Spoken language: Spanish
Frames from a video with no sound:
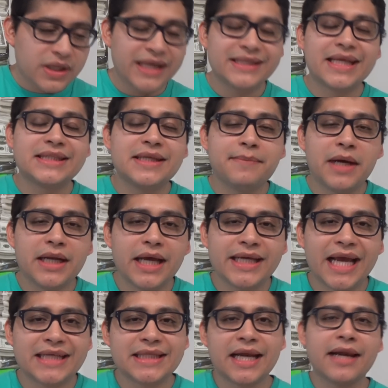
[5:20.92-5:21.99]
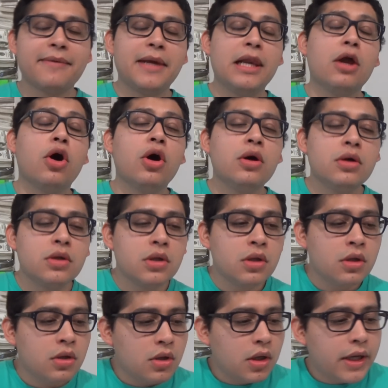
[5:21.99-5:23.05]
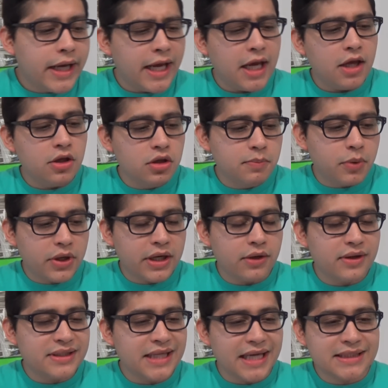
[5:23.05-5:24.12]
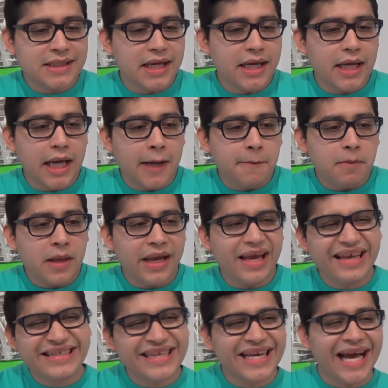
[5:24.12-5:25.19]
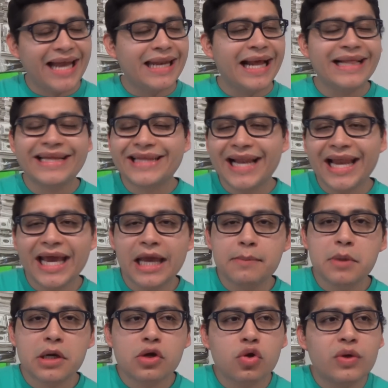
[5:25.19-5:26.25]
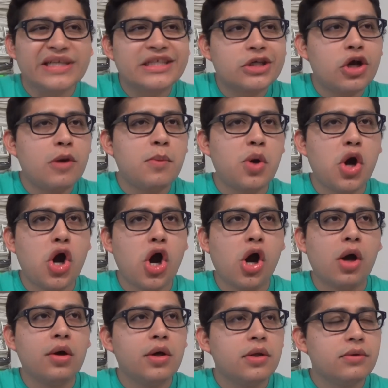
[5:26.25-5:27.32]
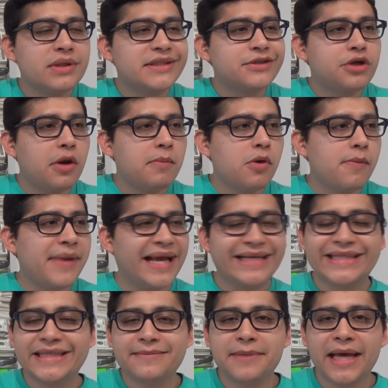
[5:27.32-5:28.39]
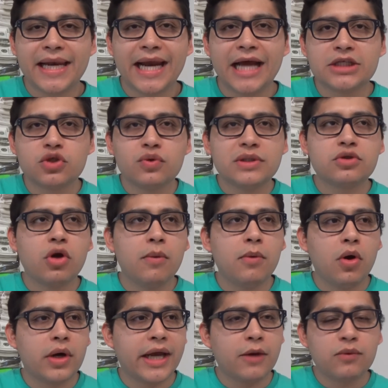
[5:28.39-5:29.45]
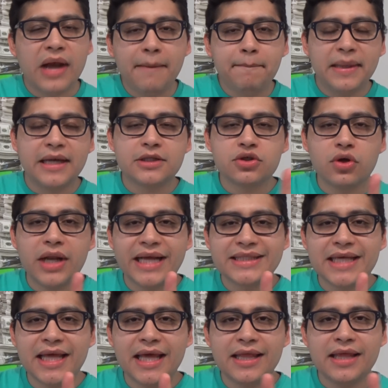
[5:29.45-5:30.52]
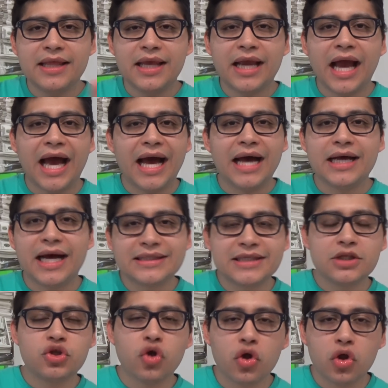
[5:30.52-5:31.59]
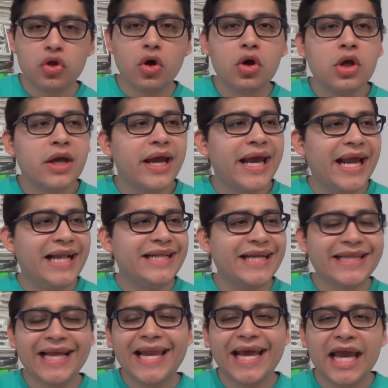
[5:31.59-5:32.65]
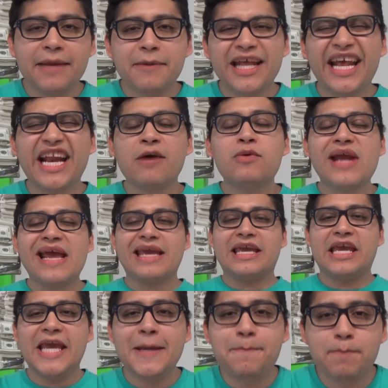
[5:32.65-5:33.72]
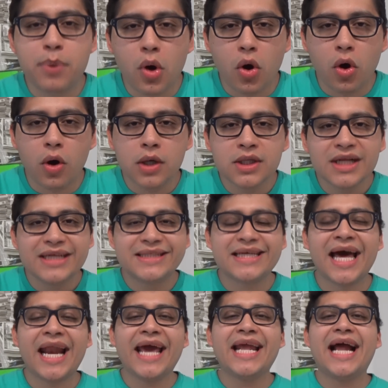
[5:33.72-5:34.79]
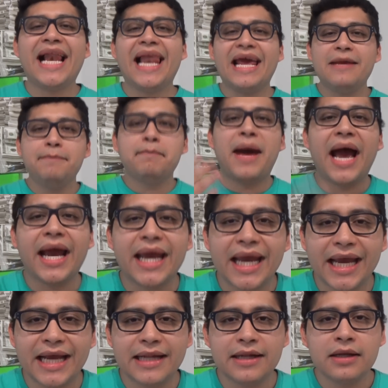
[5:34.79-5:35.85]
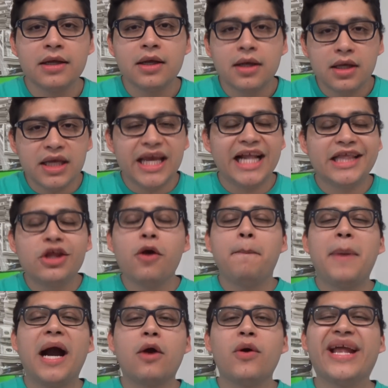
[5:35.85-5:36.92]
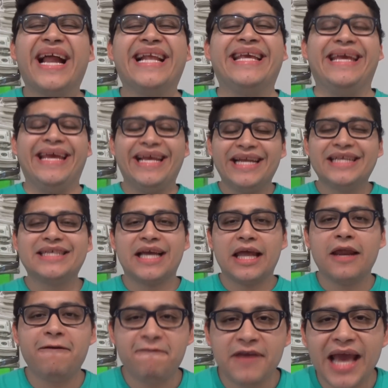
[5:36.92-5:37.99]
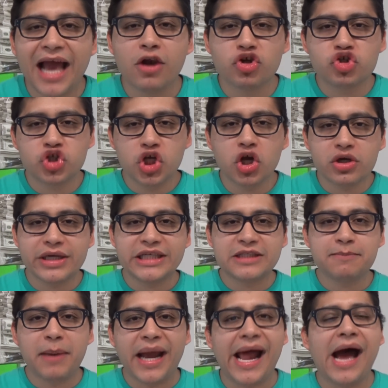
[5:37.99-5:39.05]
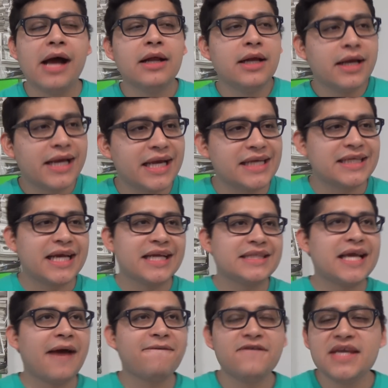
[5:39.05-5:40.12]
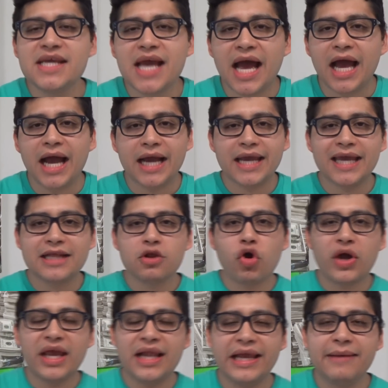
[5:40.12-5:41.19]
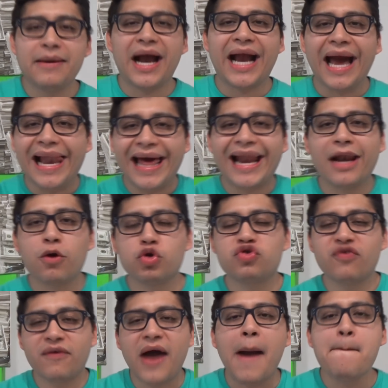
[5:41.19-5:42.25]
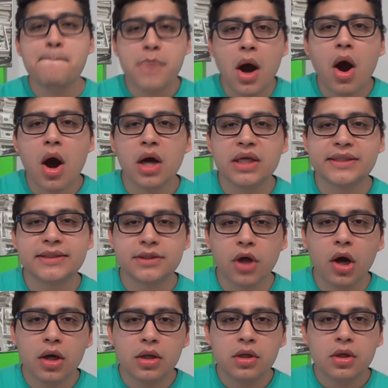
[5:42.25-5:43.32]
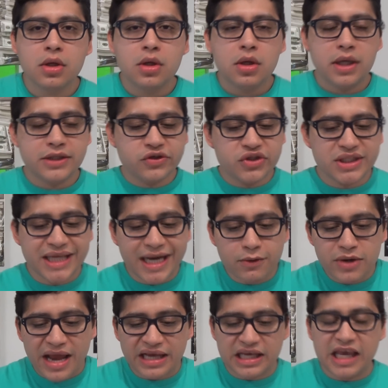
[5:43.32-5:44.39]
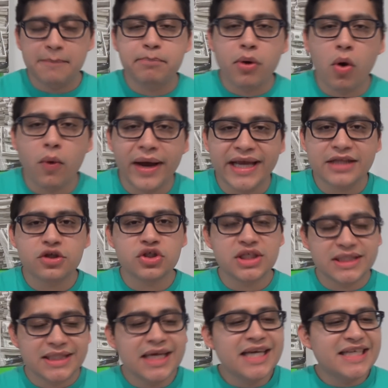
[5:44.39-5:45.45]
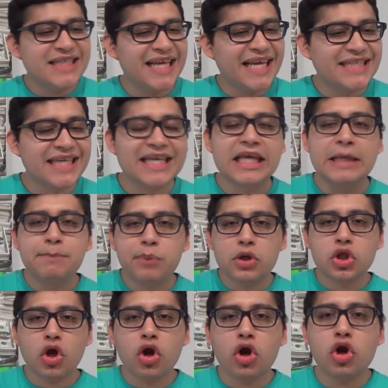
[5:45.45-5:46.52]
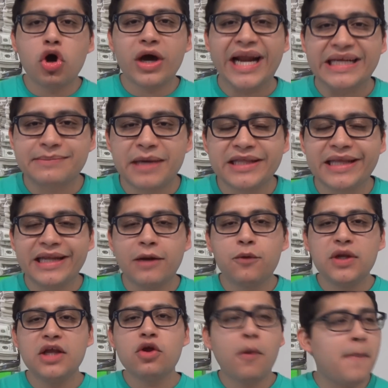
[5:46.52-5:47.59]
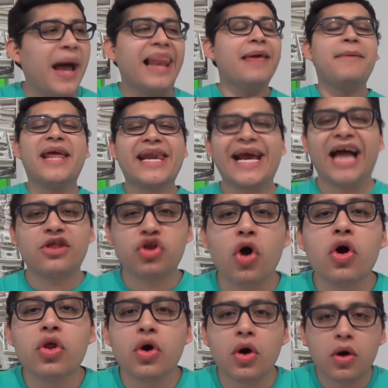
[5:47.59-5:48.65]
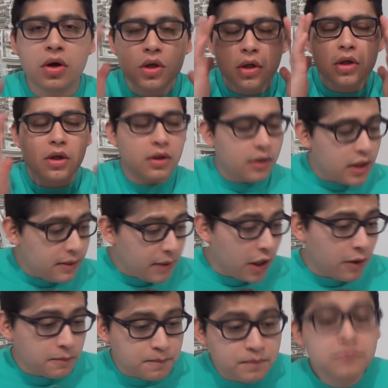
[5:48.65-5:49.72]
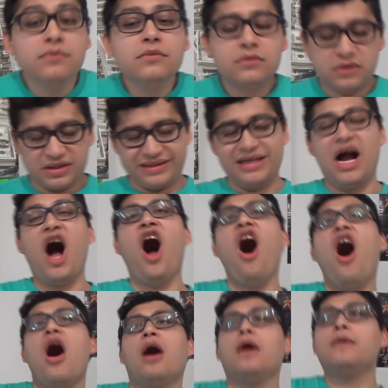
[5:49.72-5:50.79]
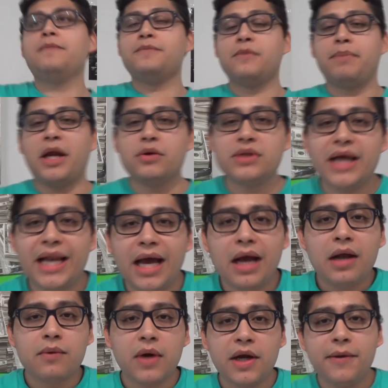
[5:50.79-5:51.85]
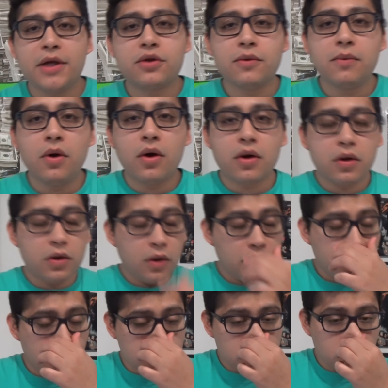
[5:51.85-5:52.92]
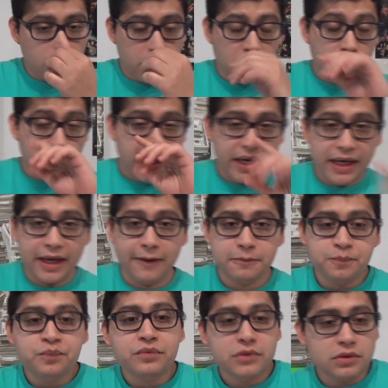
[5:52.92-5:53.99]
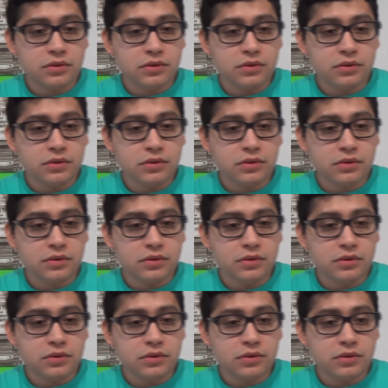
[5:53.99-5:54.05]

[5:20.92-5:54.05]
esta semana ya se reveló. Eh, y porque yo decía, es que ese canal de Telegamer no es como, no es como Mexivergas, no es como que una persona se dedica, hace todo, ¿no? El de Telegamer era un equipo, Sara era la imagen y el tío Paco era el quien escribía los guiones para que, sabía qué es lo que le iba a calar a los fanboys, ¿no? Entonces era un equipo, güey. Entonces, si ese equipo no lo logras mantener unido, de verga todo. Y bueno, ah, pregúntale a Wherever Tomorrow, ¿no? Con su crew, güey, que